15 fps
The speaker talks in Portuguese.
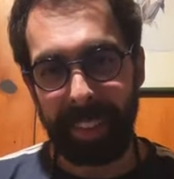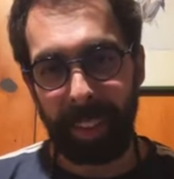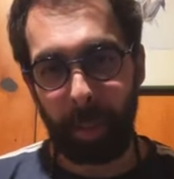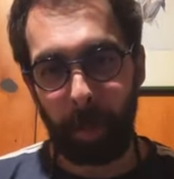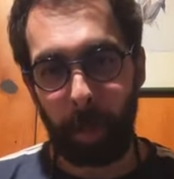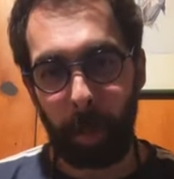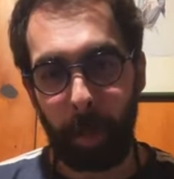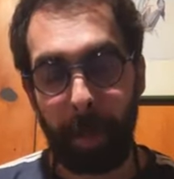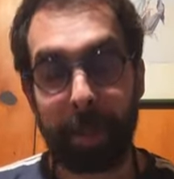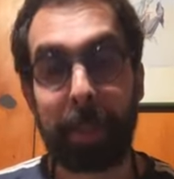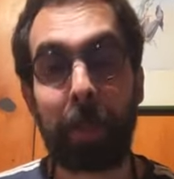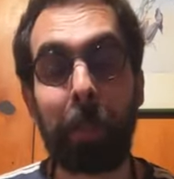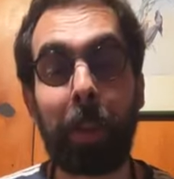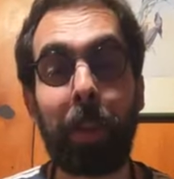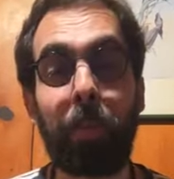que a culpa
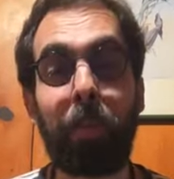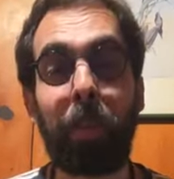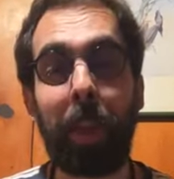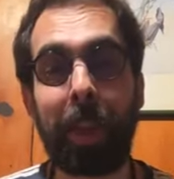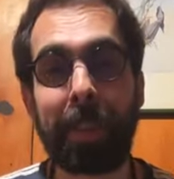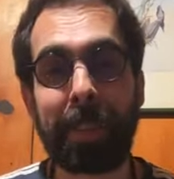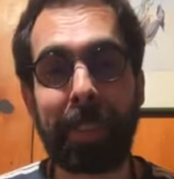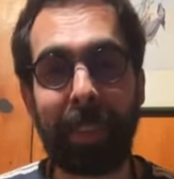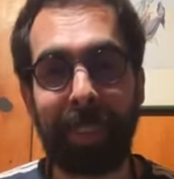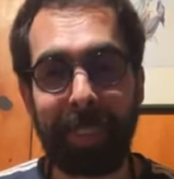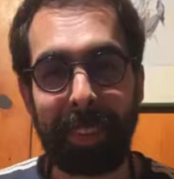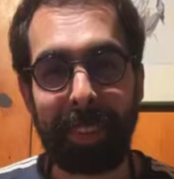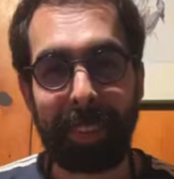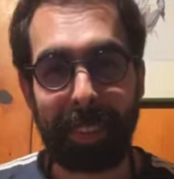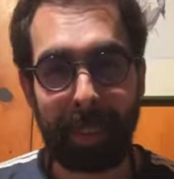se manifesta
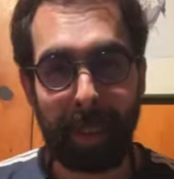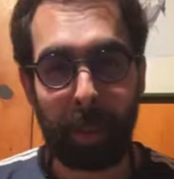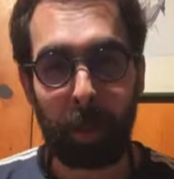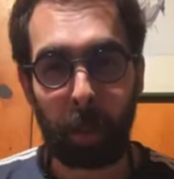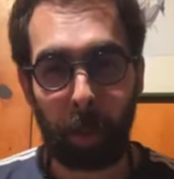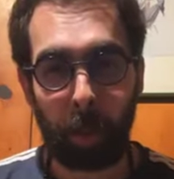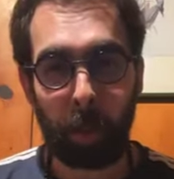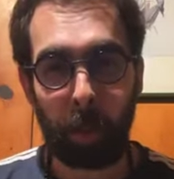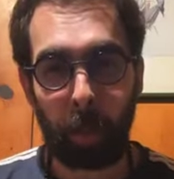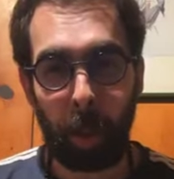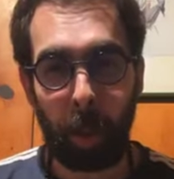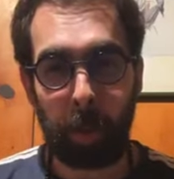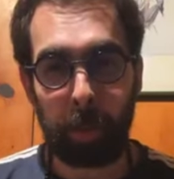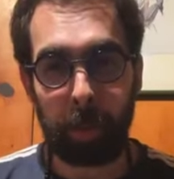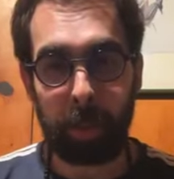dentro do
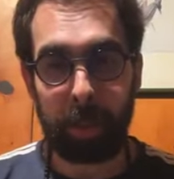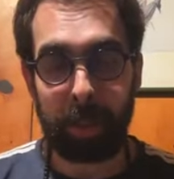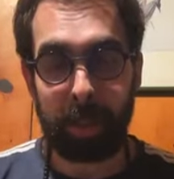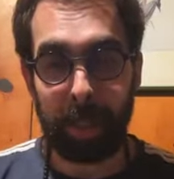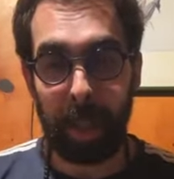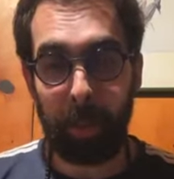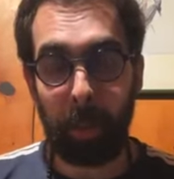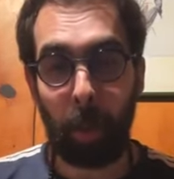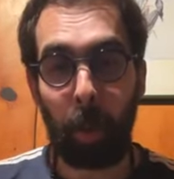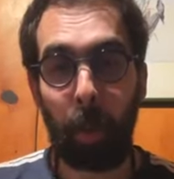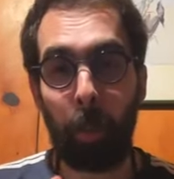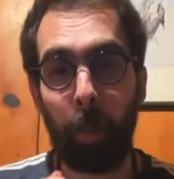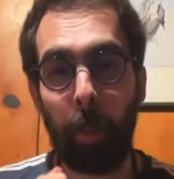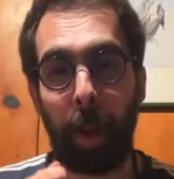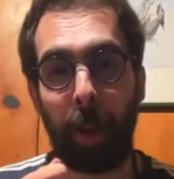nosso sistema
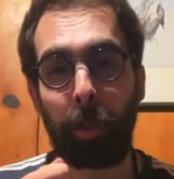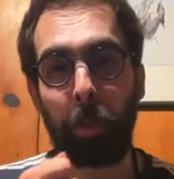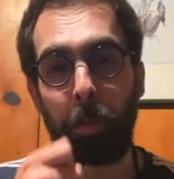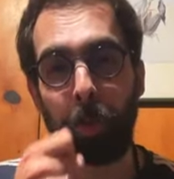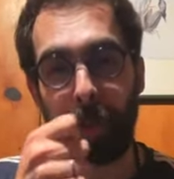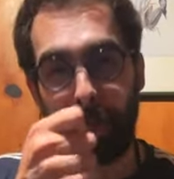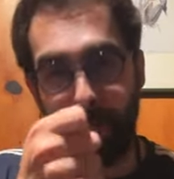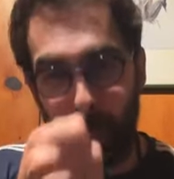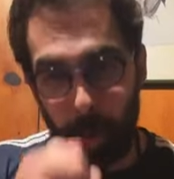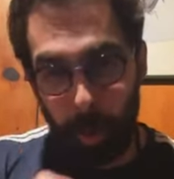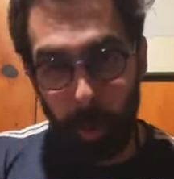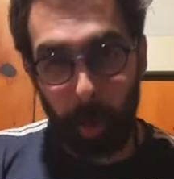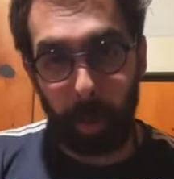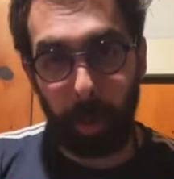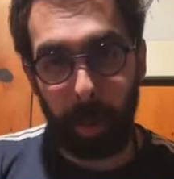como um ato de
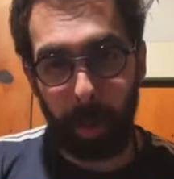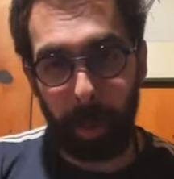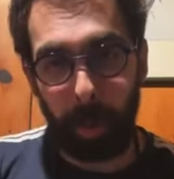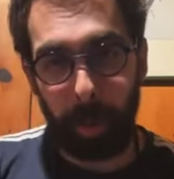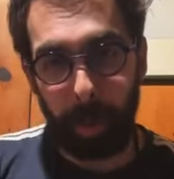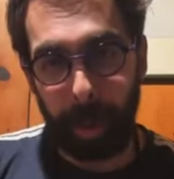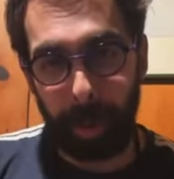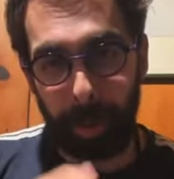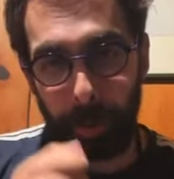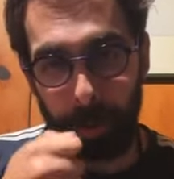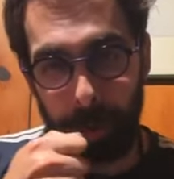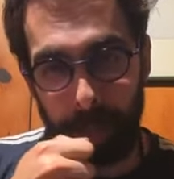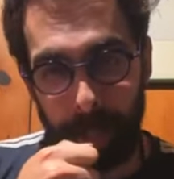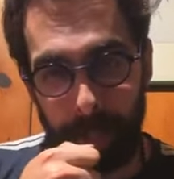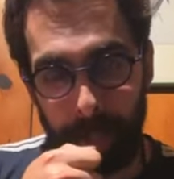censura, como um ato
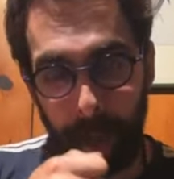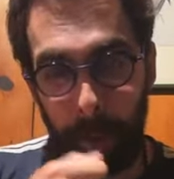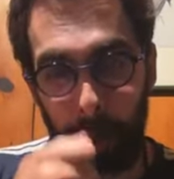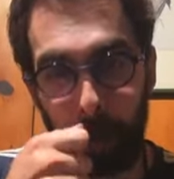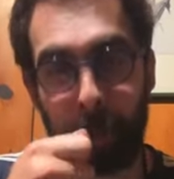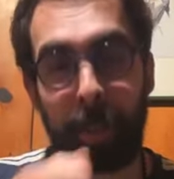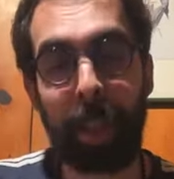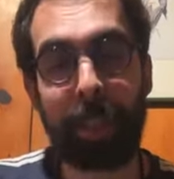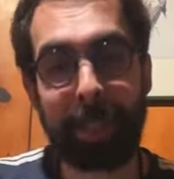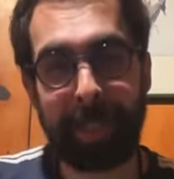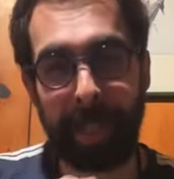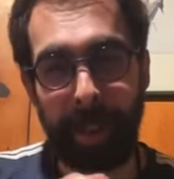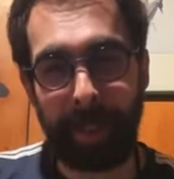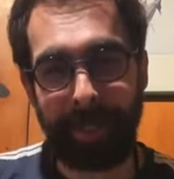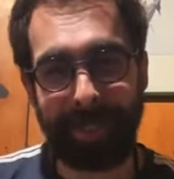de
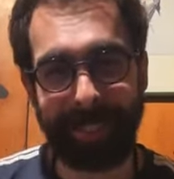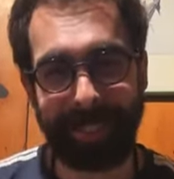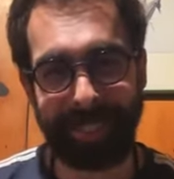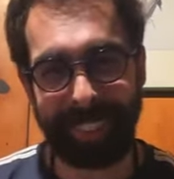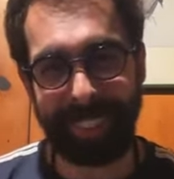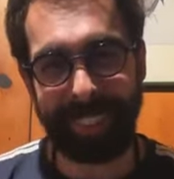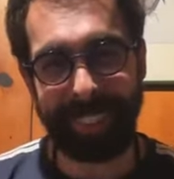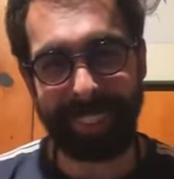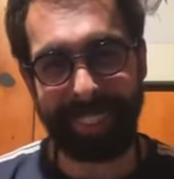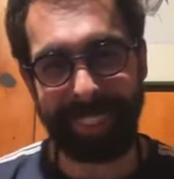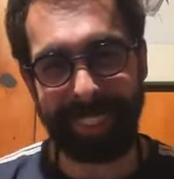acusação, né?